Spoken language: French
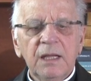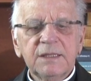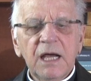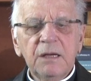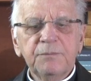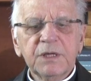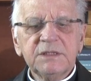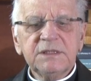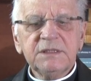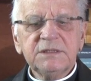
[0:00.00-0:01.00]
tend
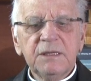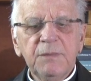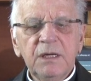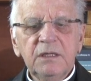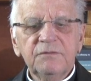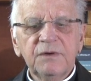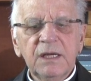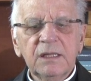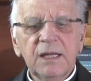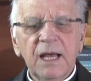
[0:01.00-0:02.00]
précisément
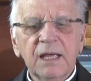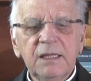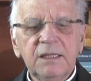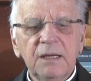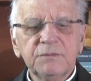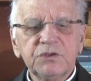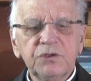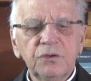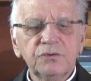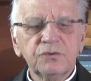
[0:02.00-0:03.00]
vers la
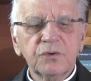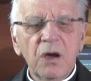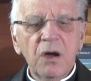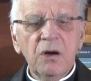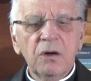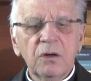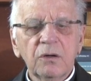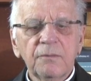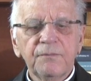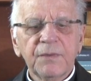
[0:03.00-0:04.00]
rédemption du corps
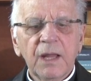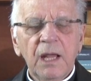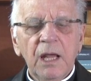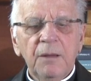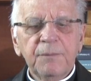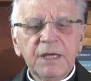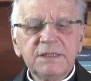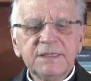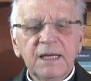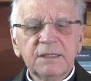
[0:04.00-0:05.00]

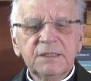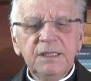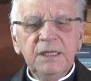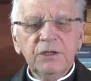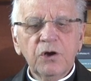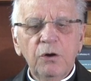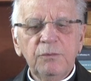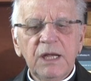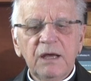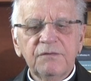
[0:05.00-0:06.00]
présenté
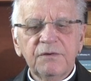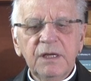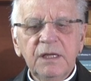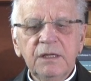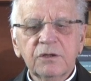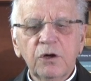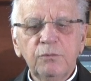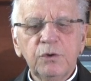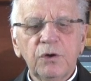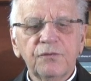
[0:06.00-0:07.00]
comme la fin,
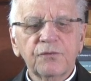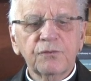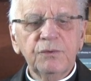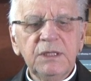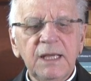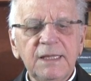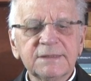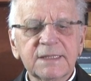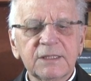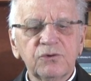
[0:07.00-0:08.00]
comme le fruit
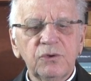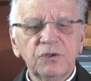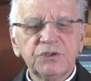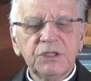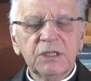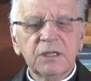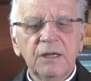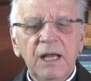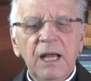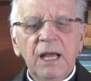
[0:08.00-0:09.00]
eschatologique
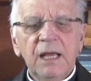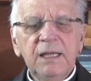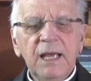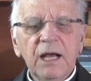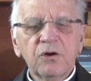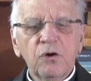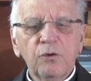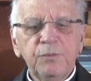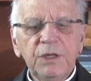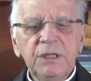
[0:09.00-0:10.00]
et
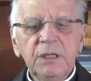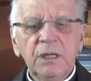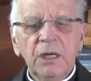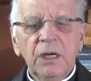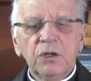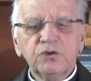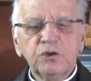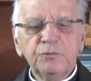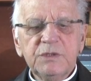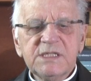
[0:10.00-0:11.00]
accompli
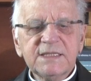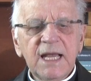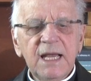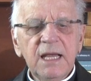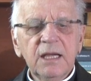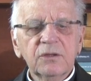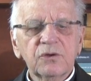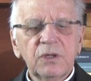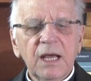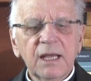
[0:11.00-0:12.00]
du mystère
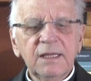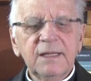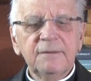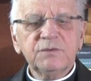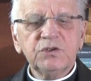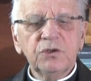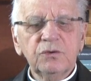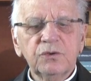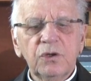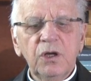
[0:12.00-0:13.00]
de la
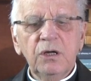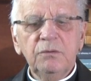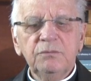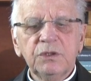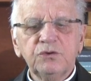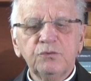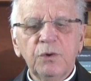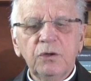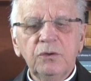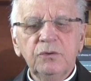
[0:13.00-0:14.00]
rédemption de l'homme et du
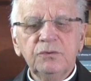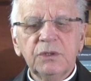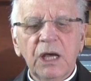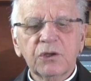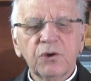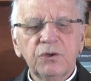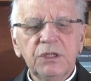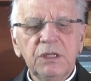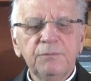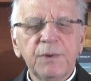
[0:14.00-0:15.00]
monde
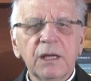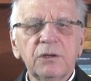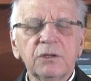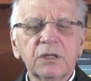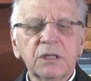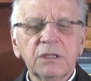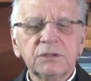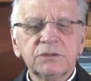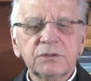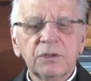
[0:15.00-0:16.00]
accueilli par le
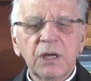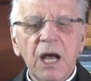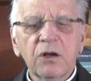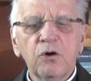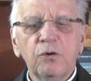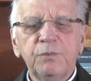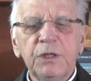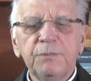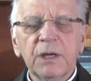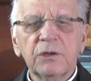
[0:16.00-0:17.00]
Christ,
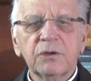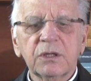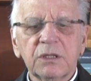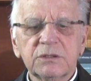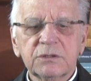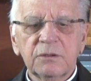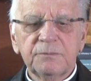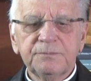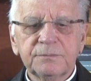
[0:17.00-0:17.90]
accompli par le Christ.